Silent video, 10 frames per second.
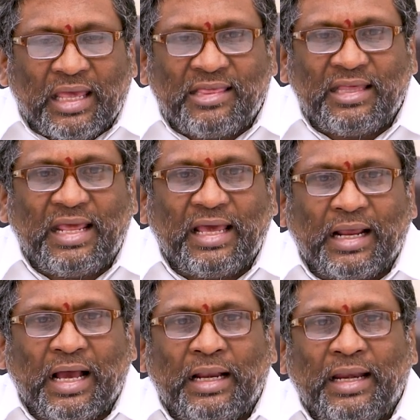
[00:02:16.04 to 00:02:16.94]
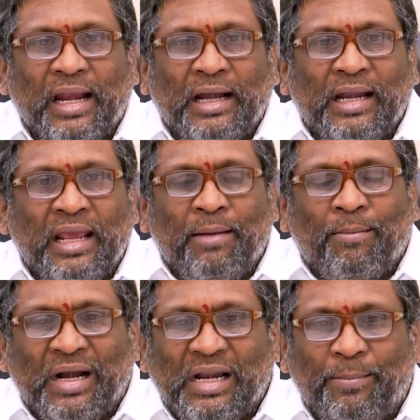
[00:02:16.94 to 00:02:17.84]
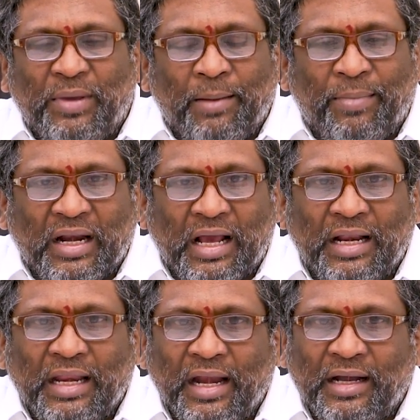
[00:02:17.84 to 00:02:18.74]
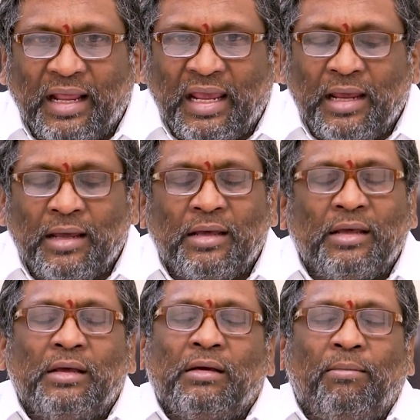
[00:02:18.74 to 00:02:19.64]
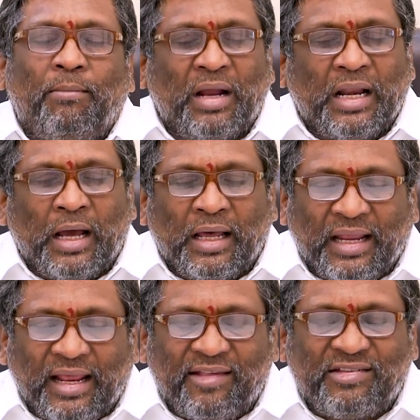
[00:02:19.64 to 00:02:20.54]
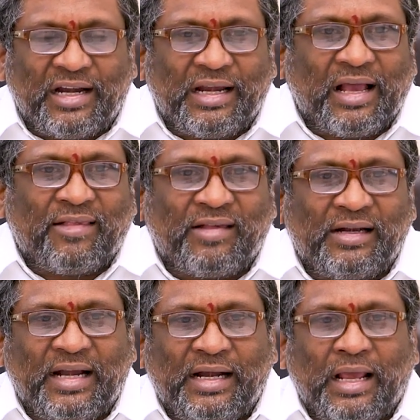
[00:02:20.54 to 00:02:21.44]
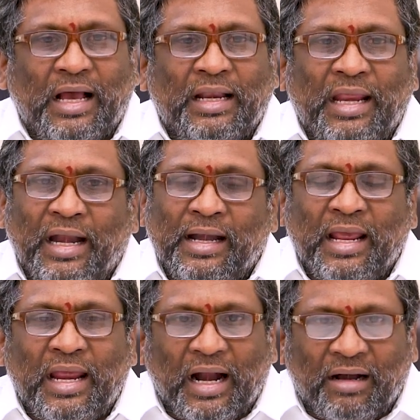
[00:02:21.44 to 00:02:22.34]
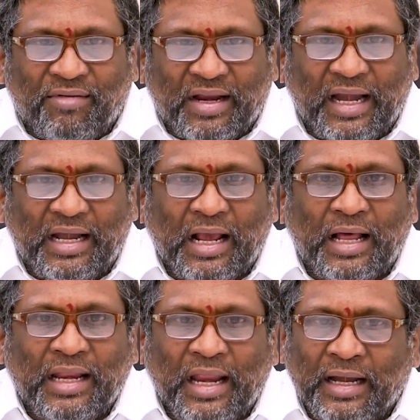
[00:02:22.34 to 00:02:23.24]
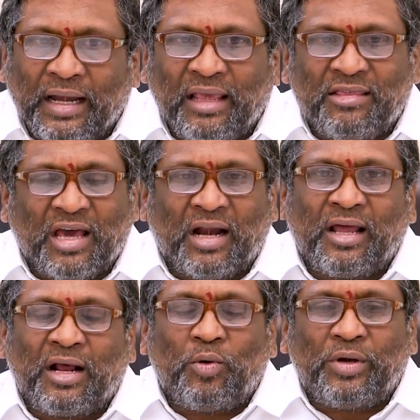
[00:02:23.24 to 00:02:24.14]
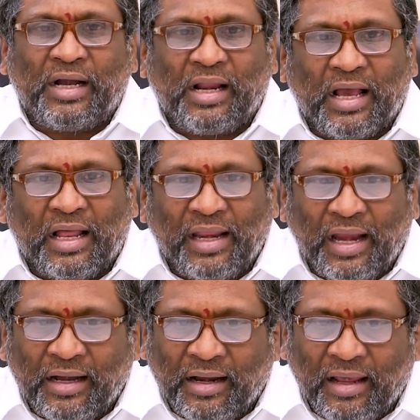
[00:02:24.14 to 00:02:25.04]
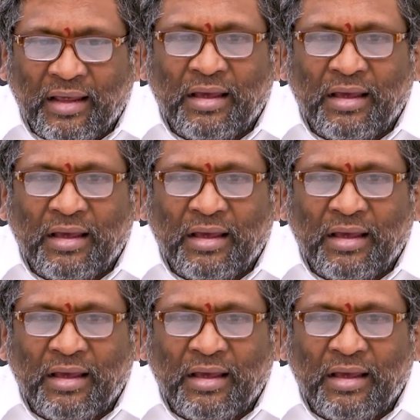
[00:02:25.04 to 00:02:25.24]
ఇంజనీర్ కానివ్వండి మండప్ కీపర్ కానివ్వండి మన రియల్ ఎస్టేట్ కన్సల్టెంట్ కానివ్వండి అడ్వకేట్ కానివ్వండి చార్ట్ అకౌంటెంట్ కానివ్వండి